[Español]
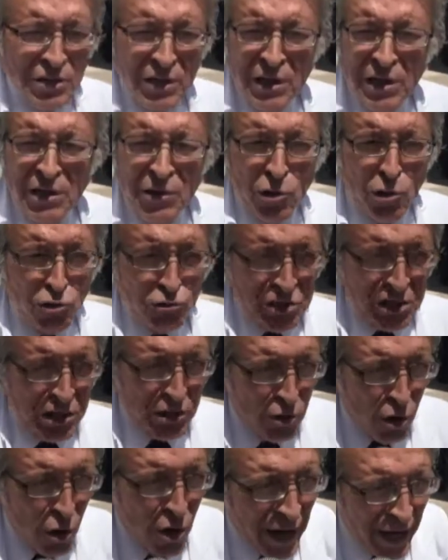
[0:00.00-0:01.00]
eh, nos
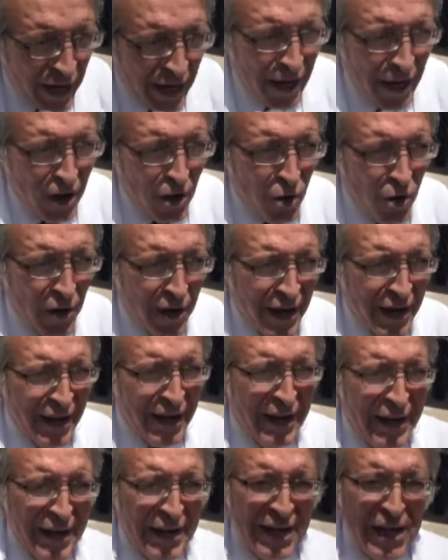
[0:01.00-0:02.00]
ignoran ahora,
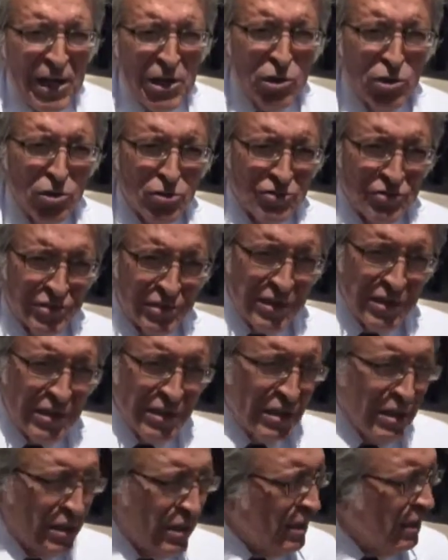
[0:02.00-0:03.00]
ellos
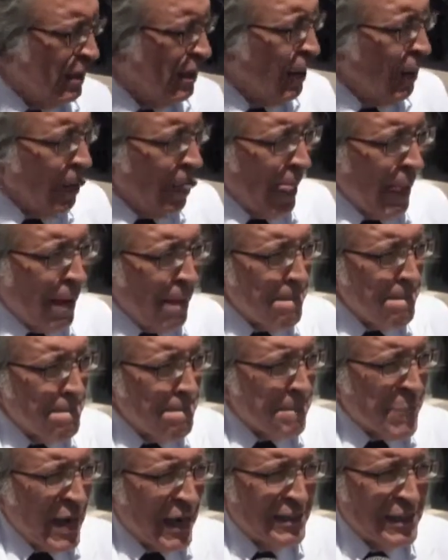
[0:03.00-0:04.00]

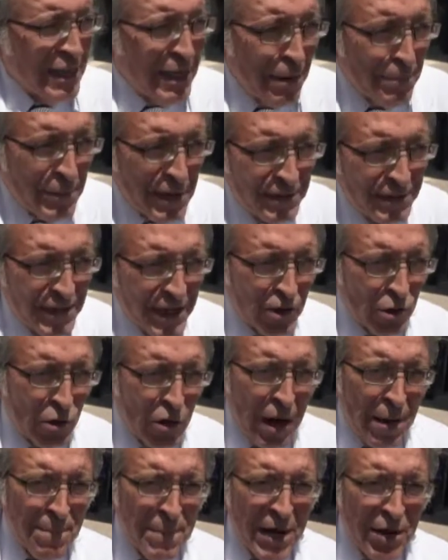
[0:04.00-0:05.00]
prácticamente con
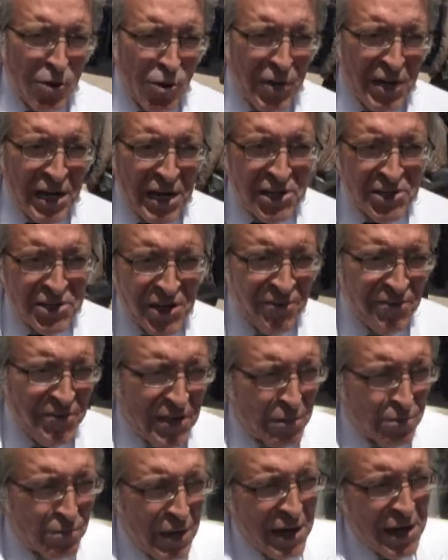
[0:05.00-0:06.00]
la mano derecha
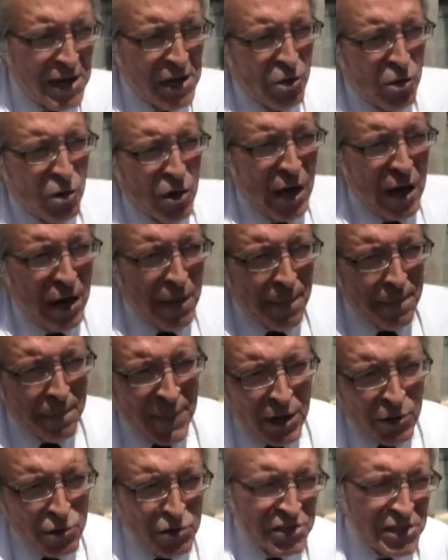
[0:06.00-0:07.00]
firman y con la
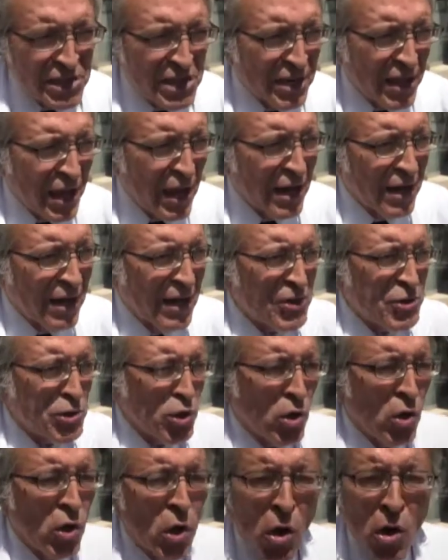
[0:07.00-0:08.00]
mano izquierda han
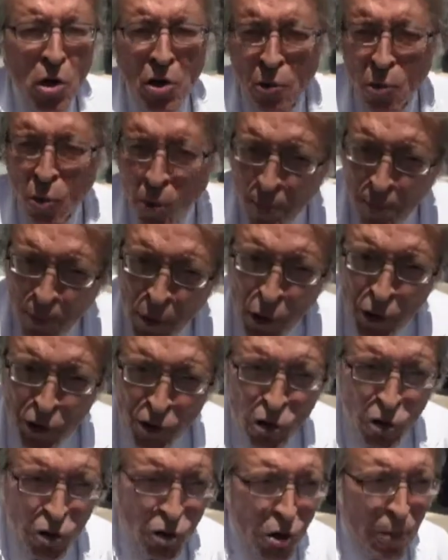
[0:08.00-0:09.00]
hecho un
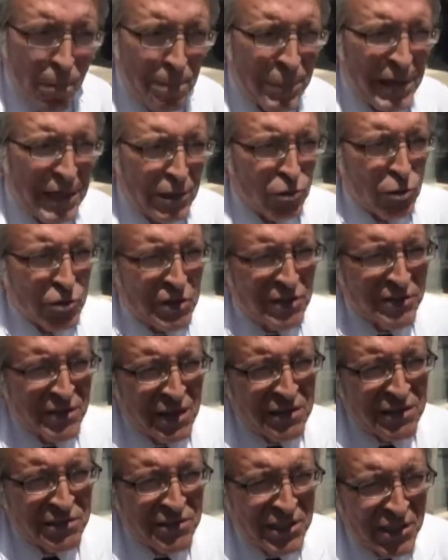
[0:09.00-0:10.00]
borrón completo y
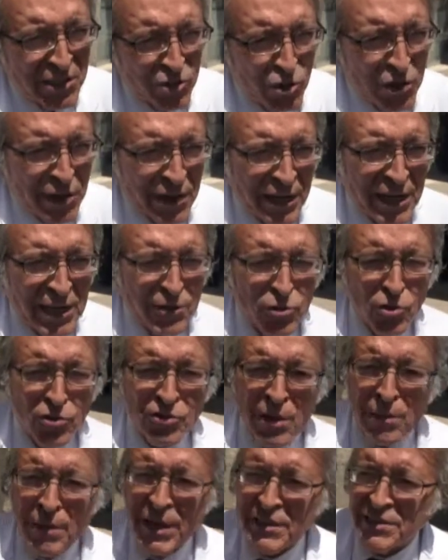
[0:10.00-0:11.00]
están diciendo de que esto
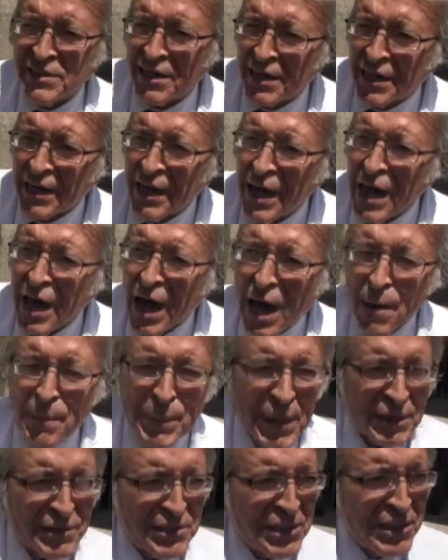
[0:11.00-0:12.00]
se va a hacer a
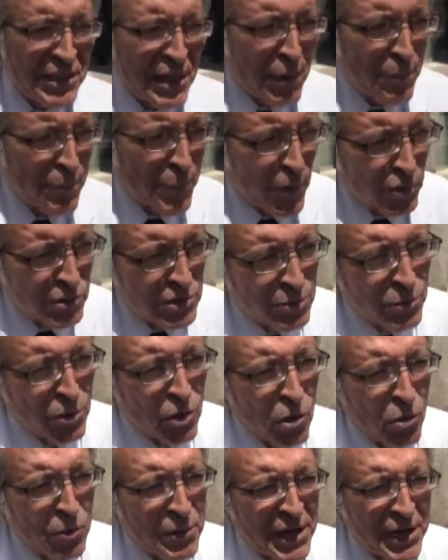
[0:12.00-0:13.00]
partir del
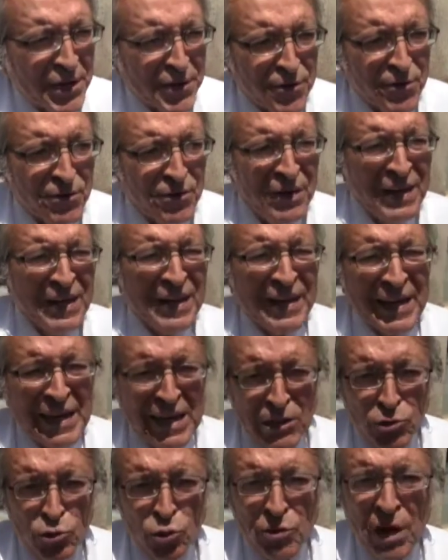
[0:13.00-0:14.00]
próximo gobierno,
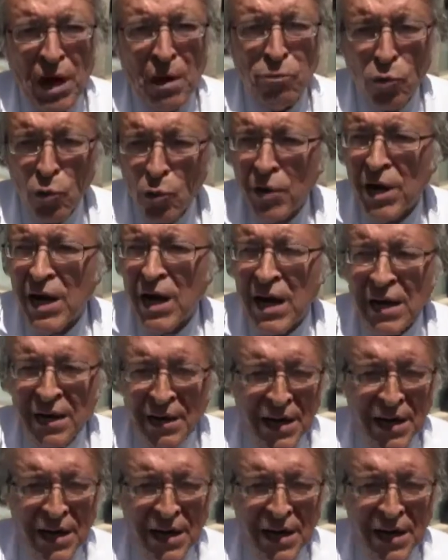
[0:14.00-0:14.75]
que es una burla al